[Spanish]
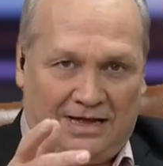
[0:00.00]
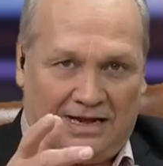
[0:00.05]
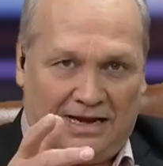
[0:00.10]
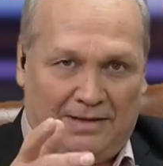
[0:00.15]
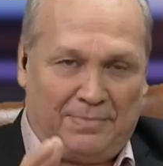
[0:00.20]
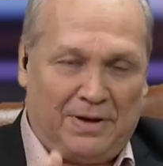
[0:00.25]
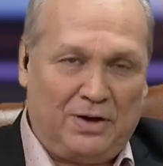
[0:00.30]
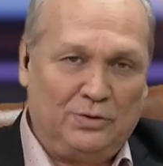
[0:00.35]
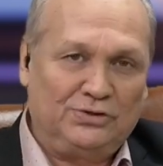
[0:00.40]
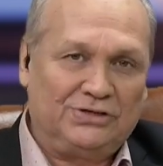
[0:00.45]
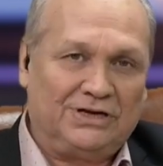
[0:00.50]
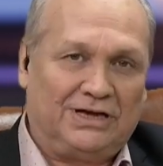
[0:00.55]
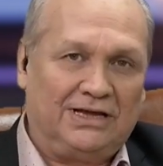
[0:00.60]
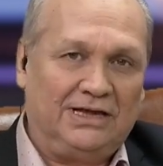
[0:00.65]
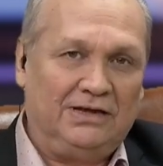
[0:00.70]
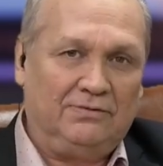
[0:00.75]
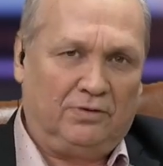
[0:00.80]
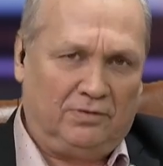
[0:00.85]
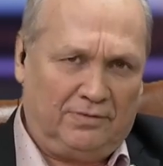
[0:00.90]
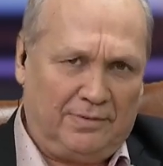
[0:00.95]
A la
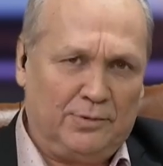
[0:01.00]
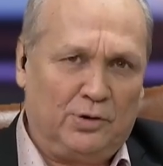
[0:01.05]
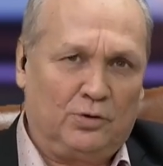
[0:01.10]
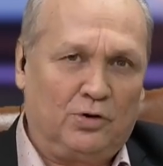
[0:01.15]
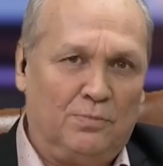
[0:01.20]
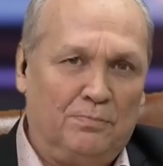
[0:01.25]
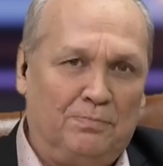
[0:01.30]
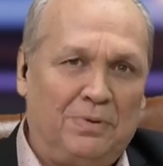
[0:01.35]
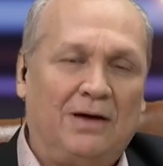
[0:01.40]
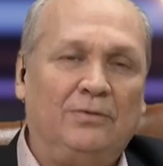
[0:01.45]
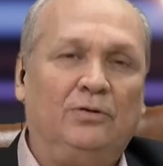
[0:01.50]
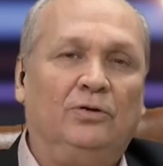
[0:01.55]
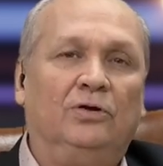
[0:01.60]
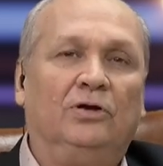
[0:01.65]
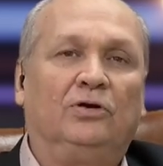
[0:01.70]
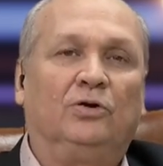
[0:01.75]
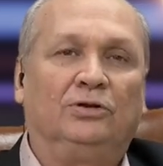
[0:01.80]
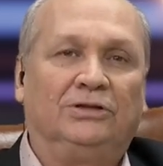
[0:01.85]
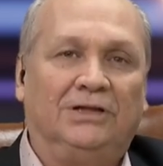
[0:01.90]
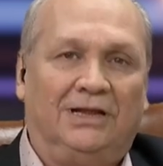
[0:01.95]
pausa y volvemos con
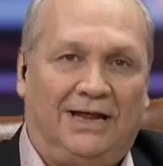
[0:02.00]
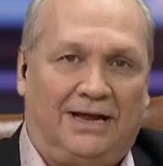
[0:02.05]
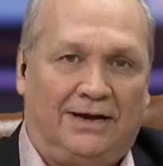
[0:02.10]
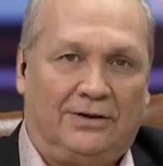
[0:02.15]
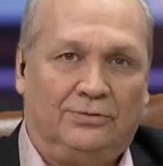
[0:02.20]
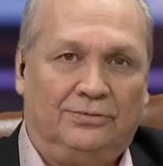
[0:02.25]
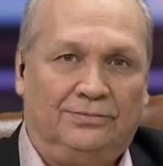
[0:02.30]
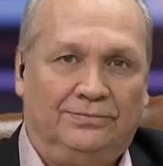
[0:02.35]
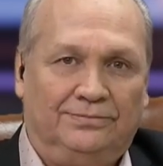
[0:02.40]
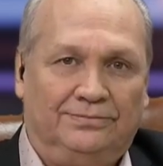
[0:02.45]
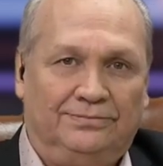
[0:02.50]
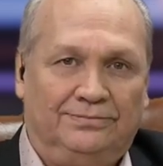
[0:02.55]
Pablo Escotelaro.